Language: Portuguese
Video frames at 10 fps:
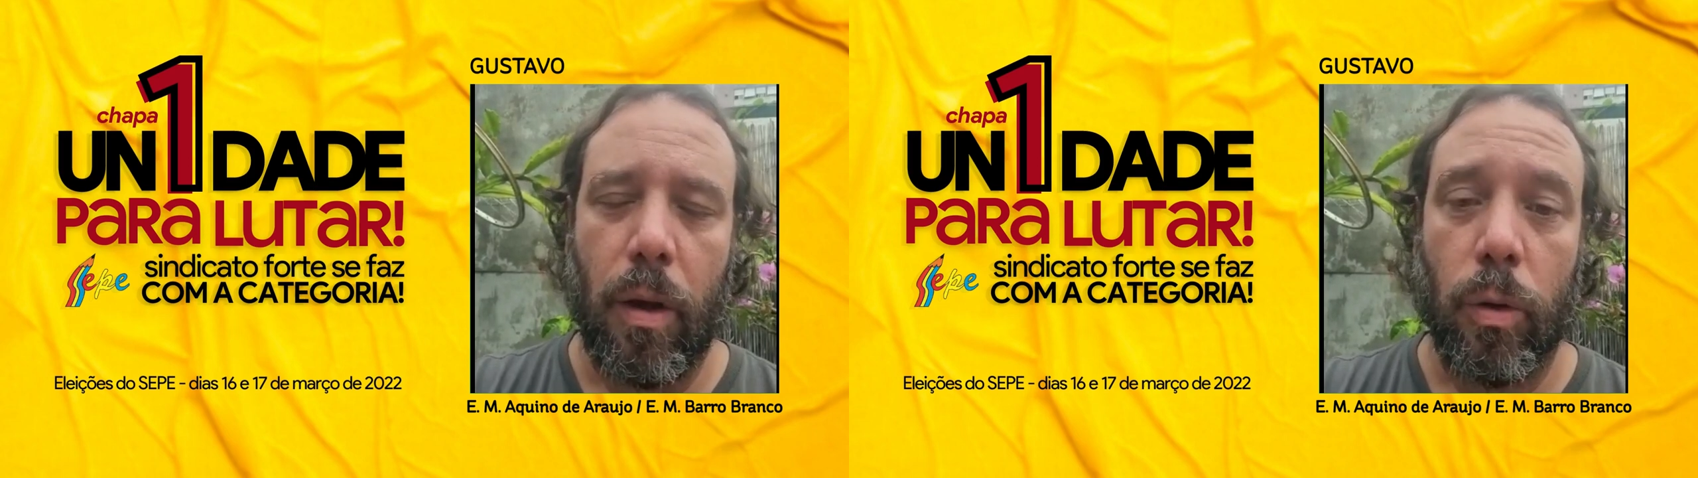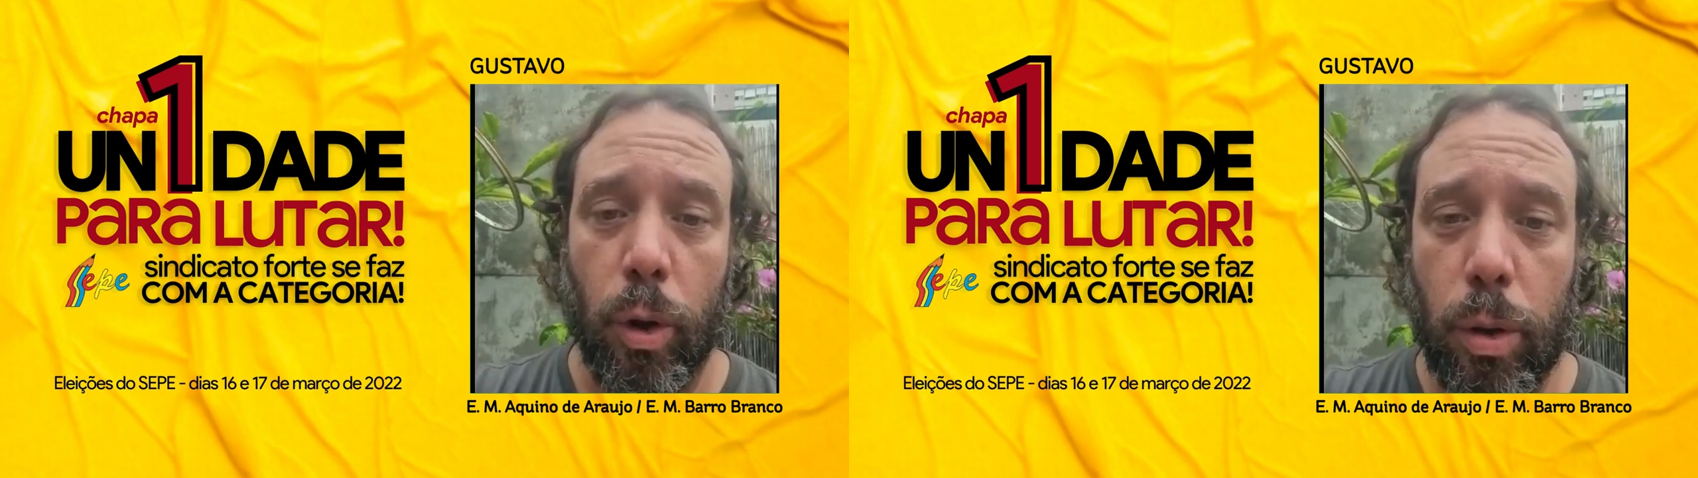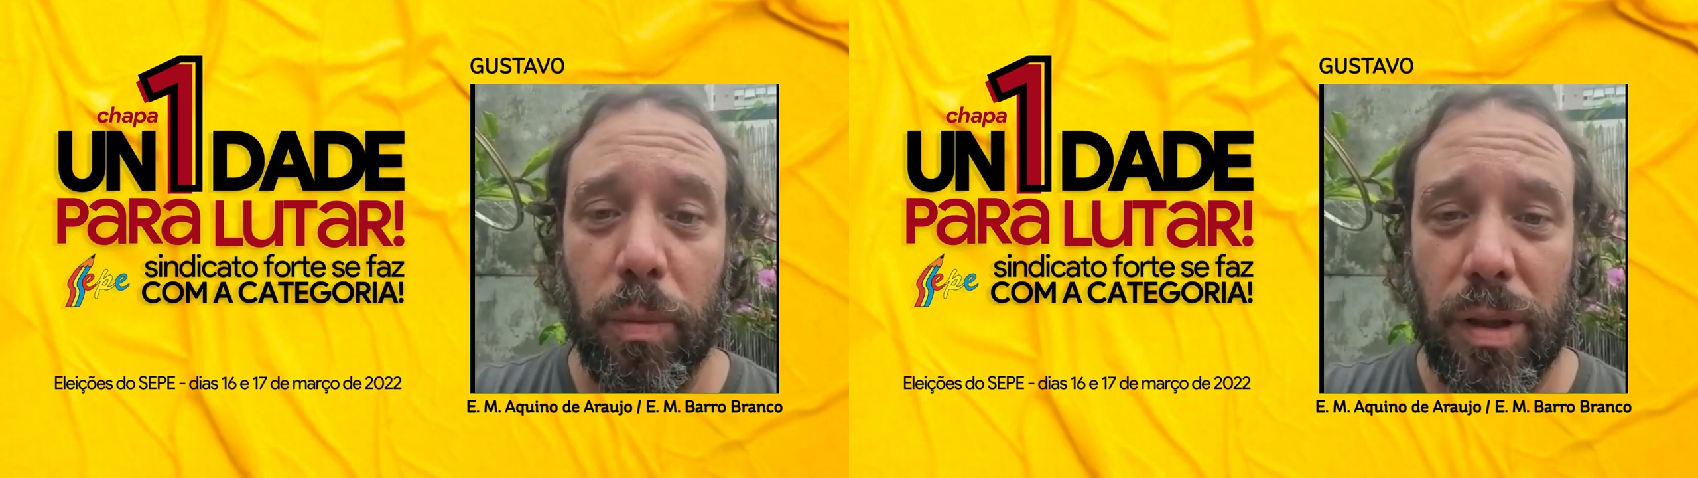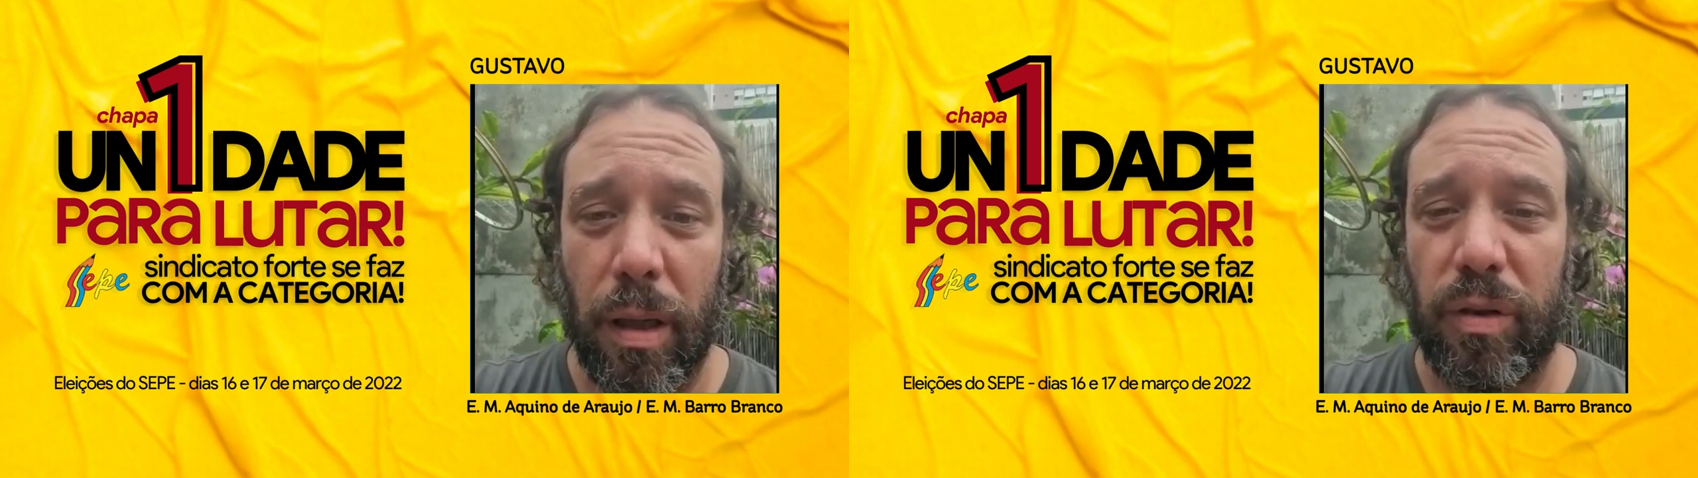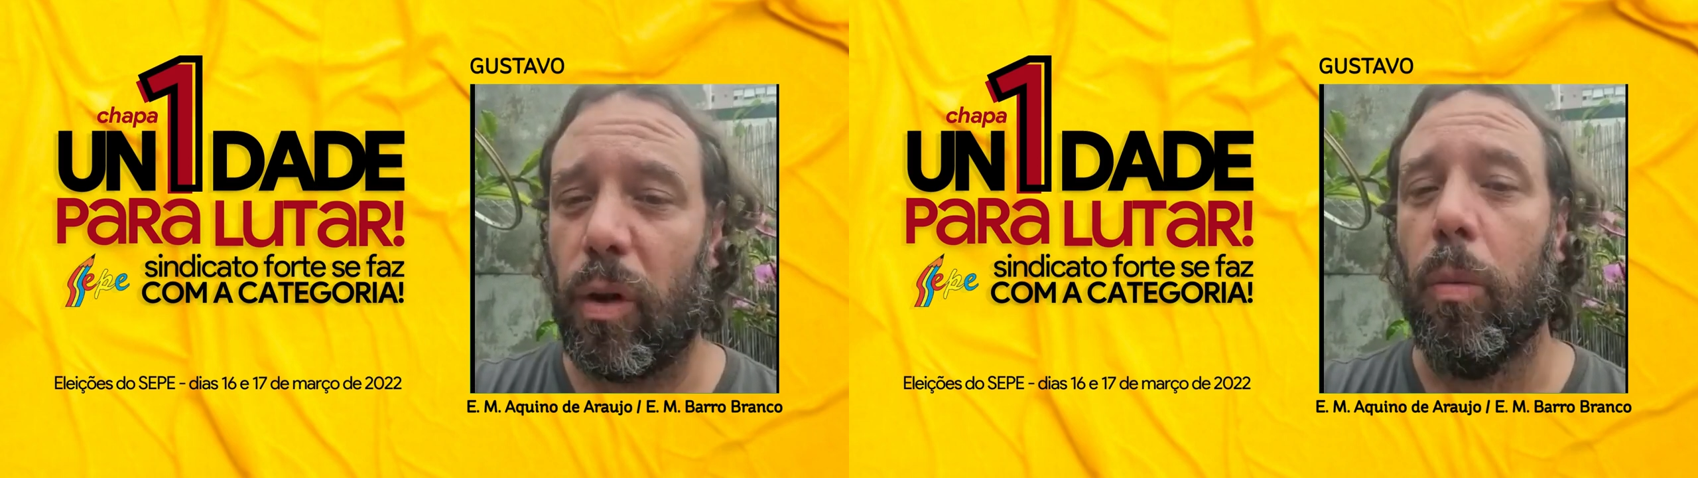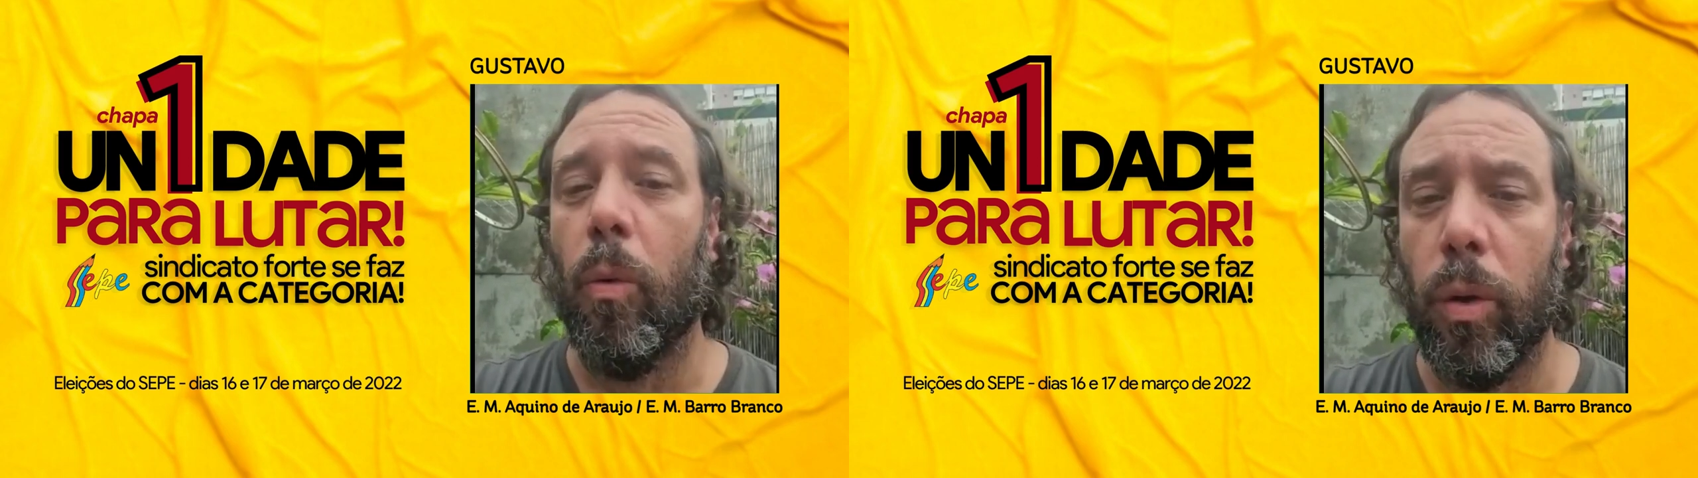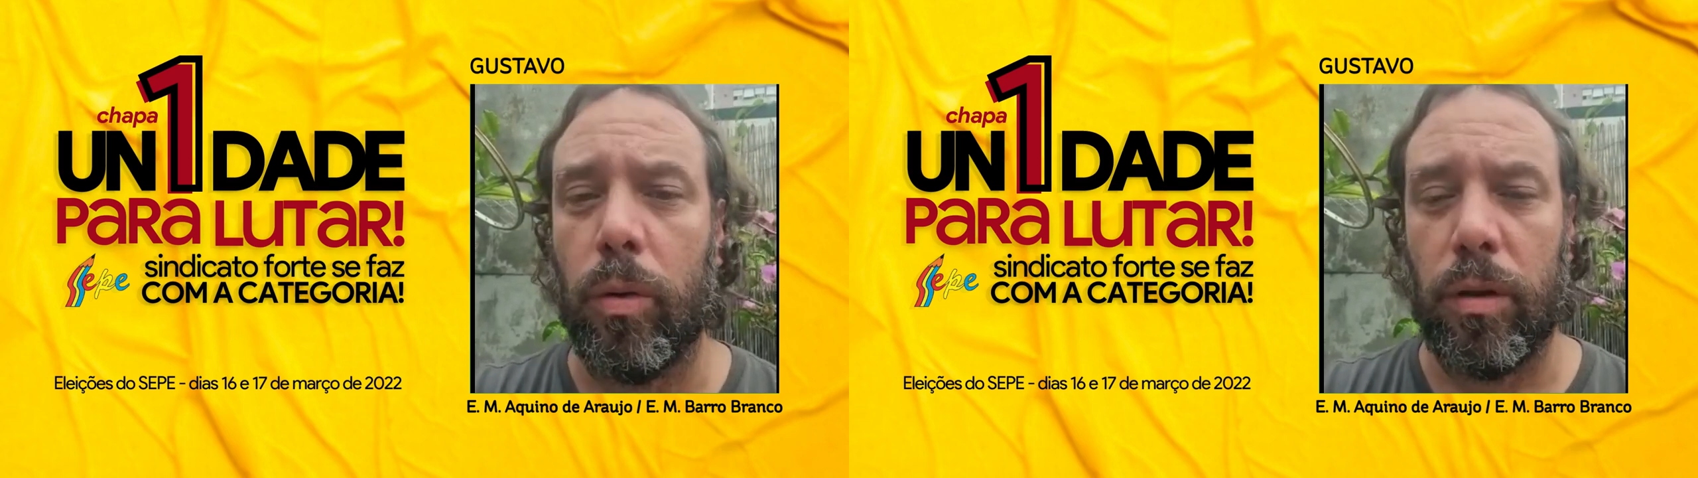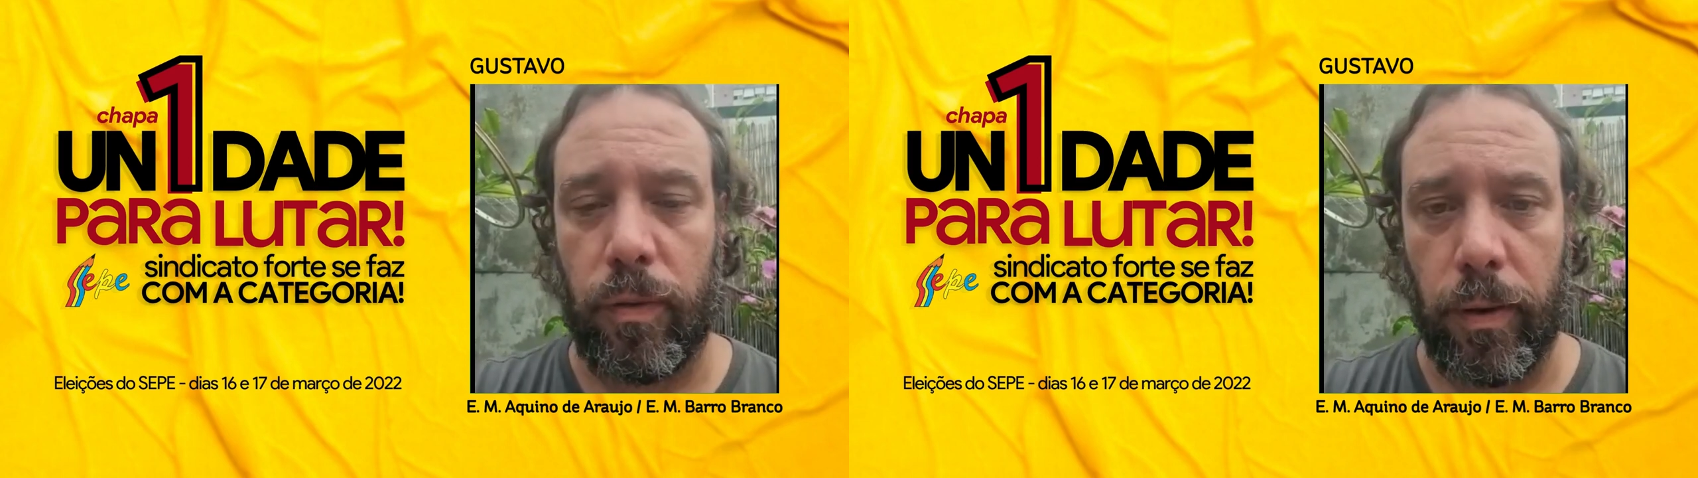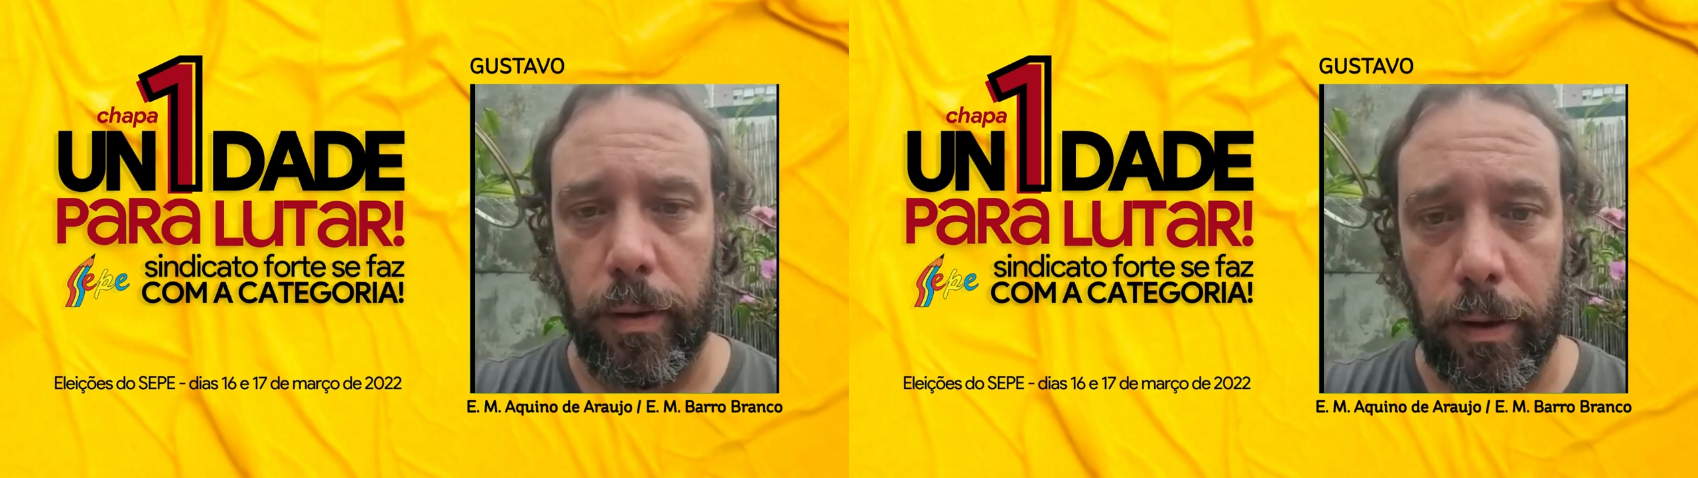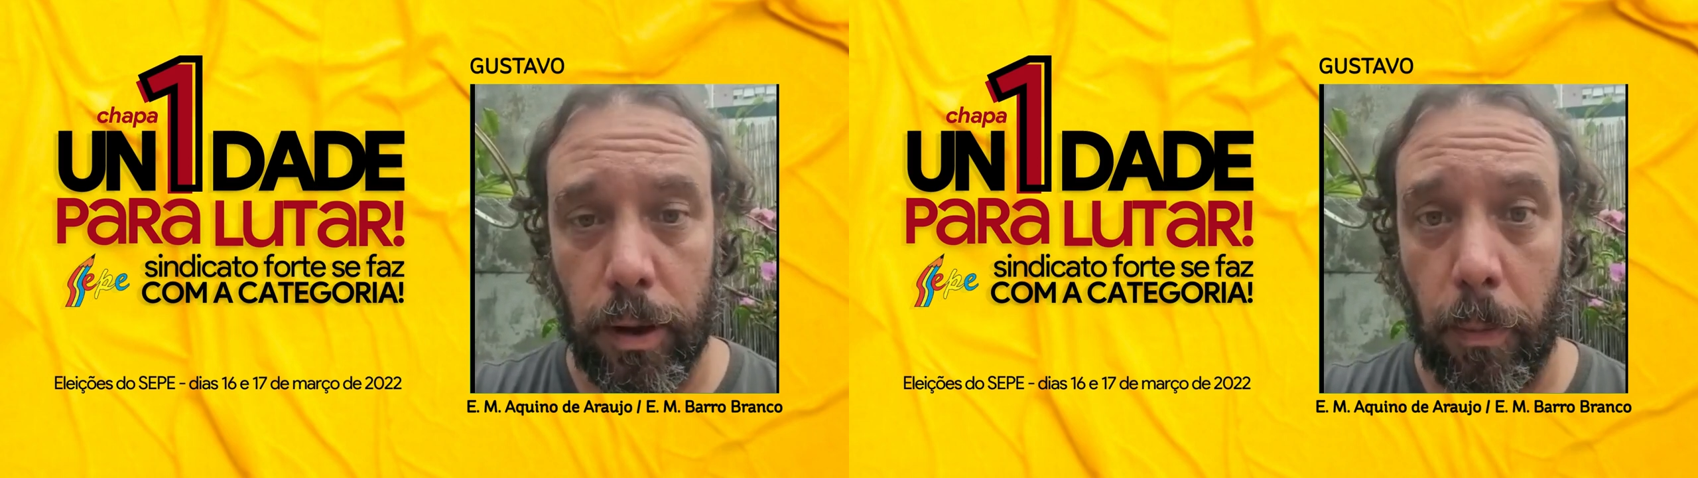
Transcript: Os últimos anos foram muito difíceis,